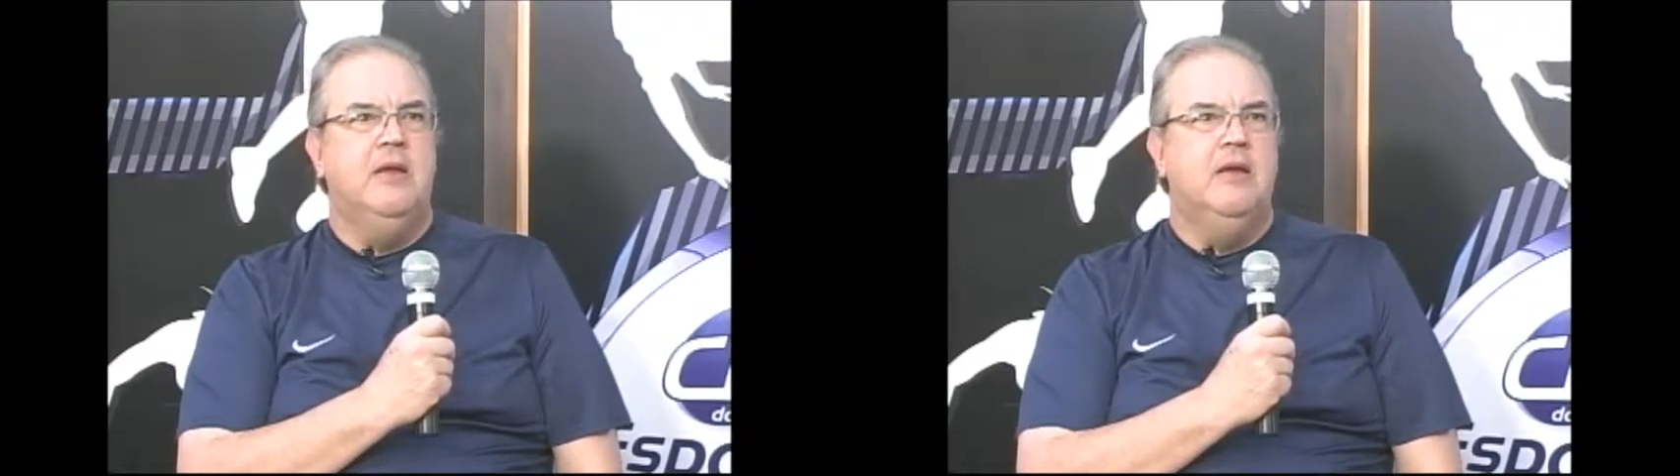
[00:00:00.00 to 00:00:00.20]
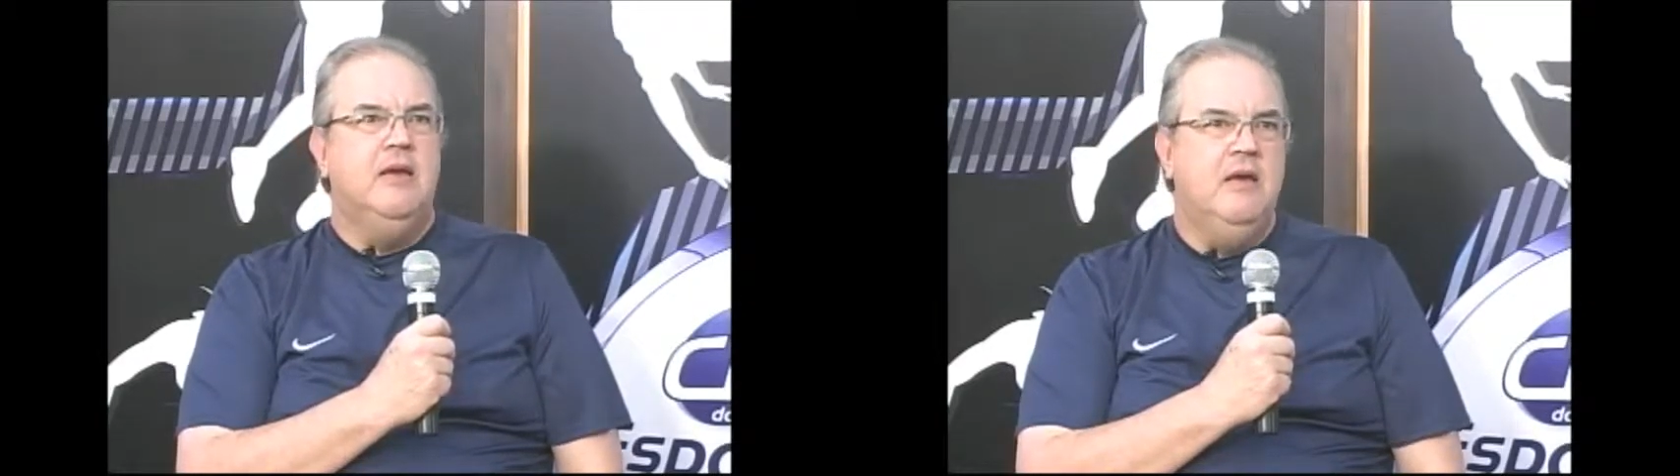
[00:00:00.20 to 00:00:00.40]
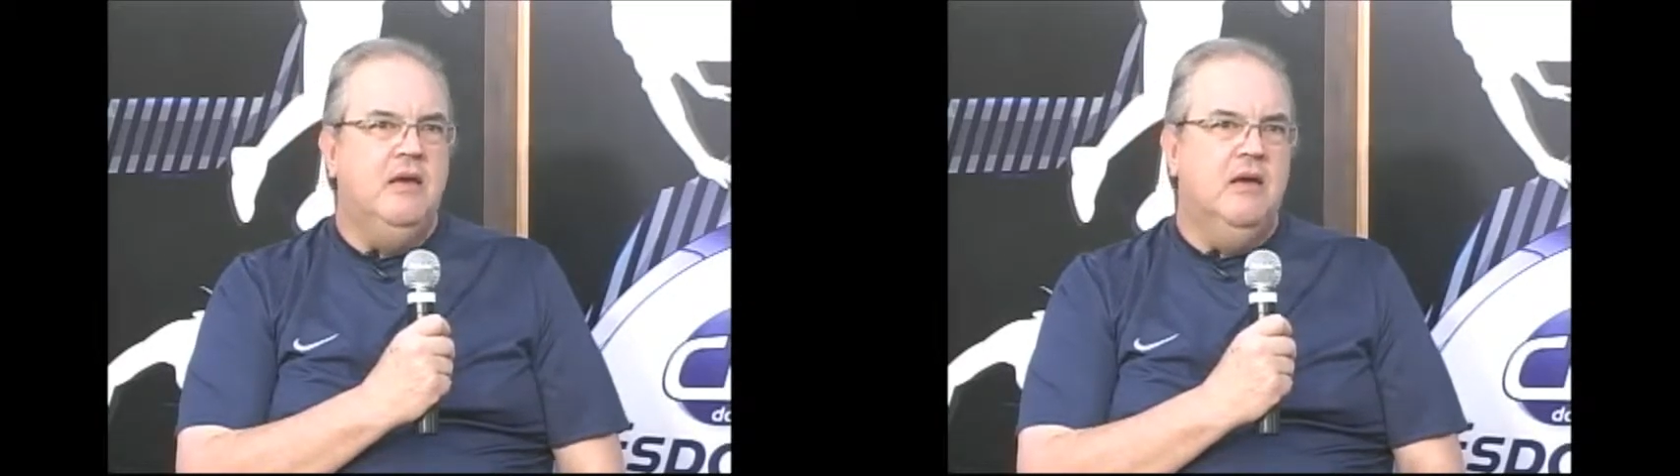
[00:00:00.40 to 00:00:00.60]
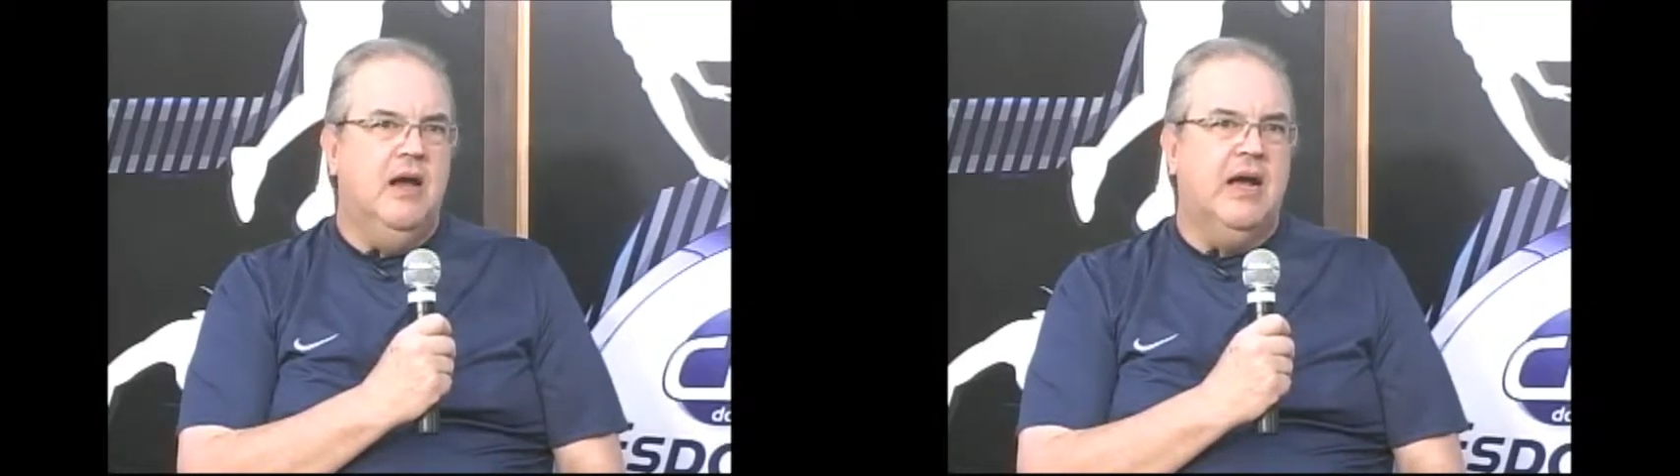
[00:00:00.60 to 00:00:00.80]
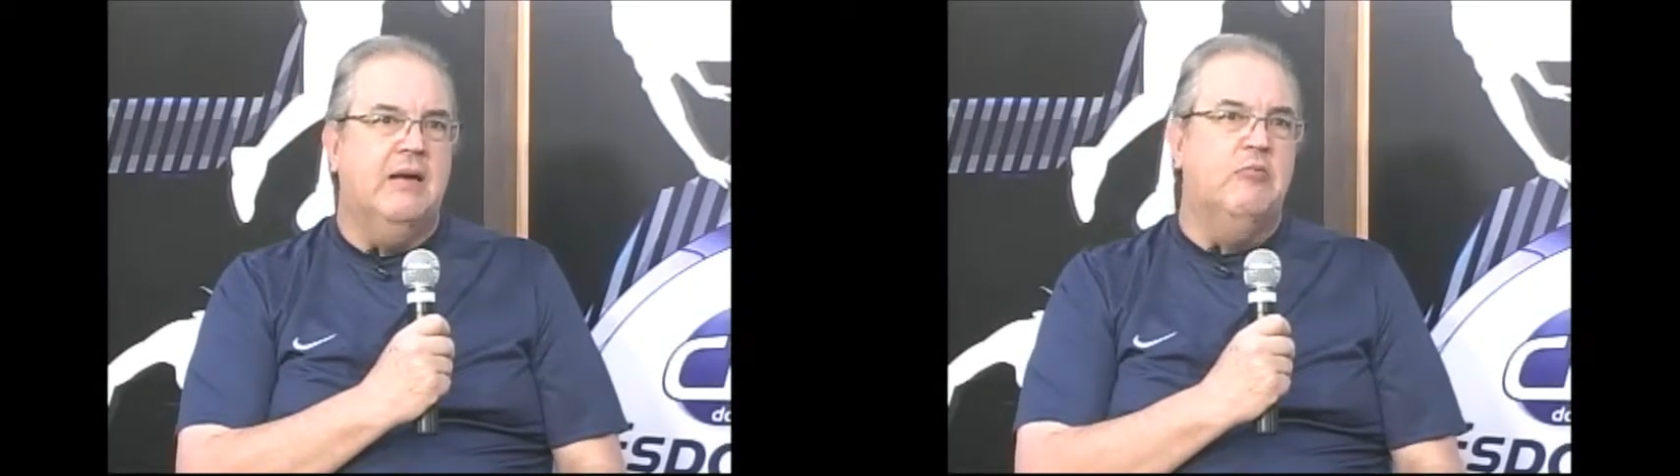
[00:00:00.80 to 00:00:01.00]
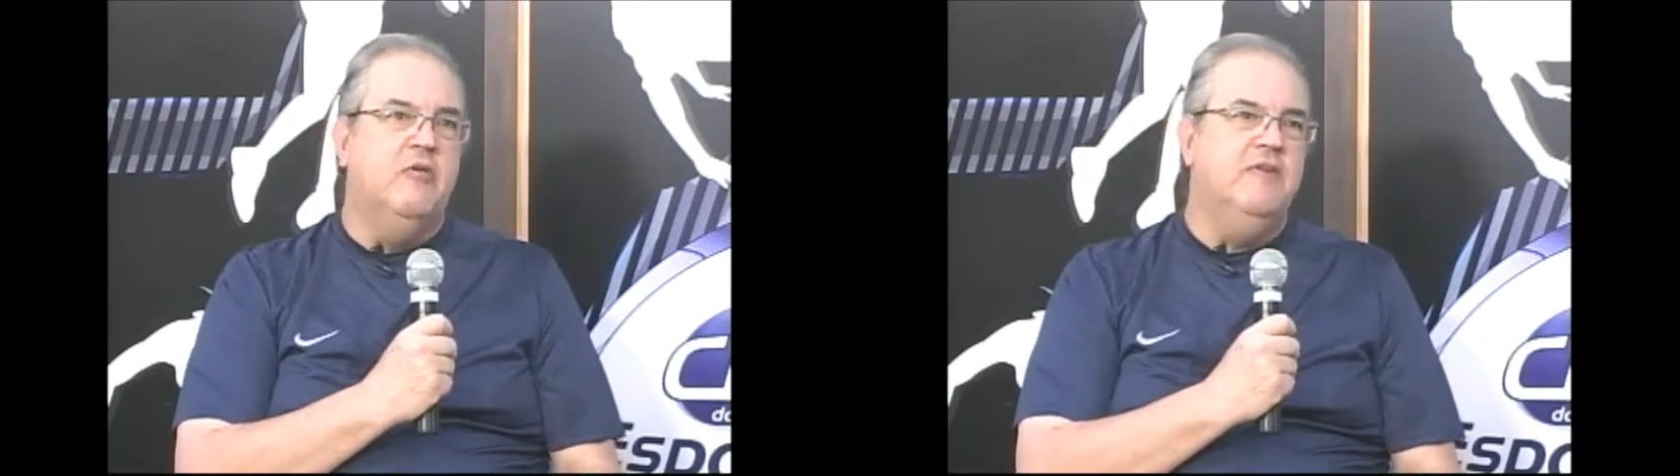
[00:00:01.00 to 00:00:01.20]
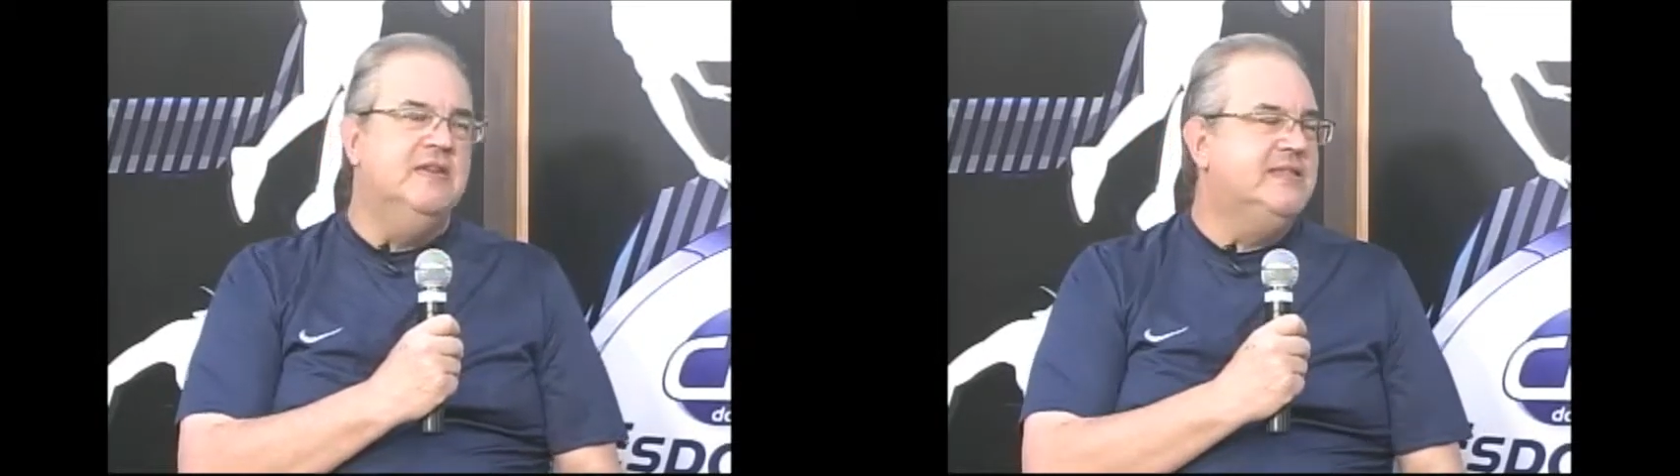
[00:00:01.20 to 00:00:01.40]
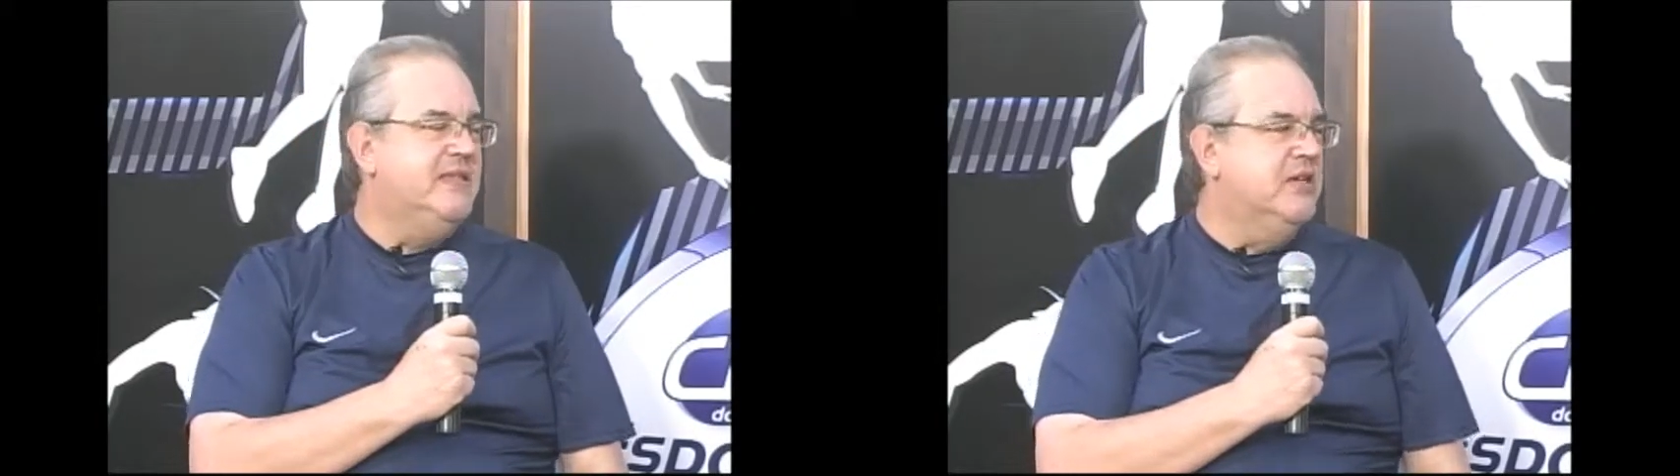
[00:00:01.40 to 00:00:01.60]
e acabou
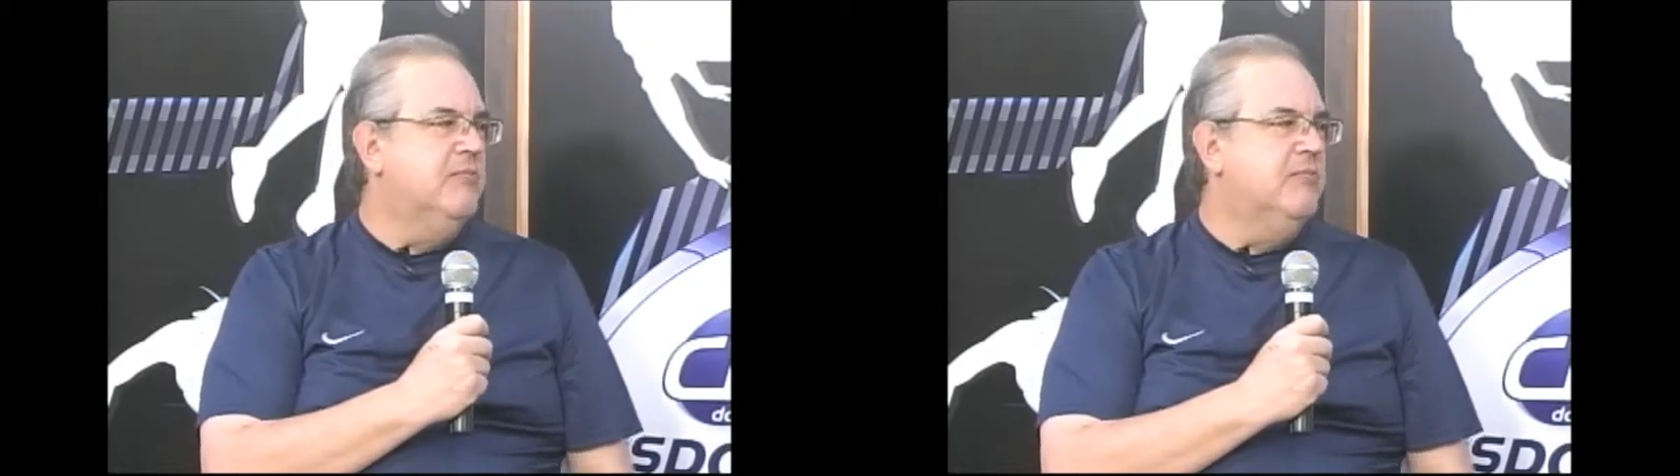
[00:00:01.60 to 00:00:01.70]
vencendo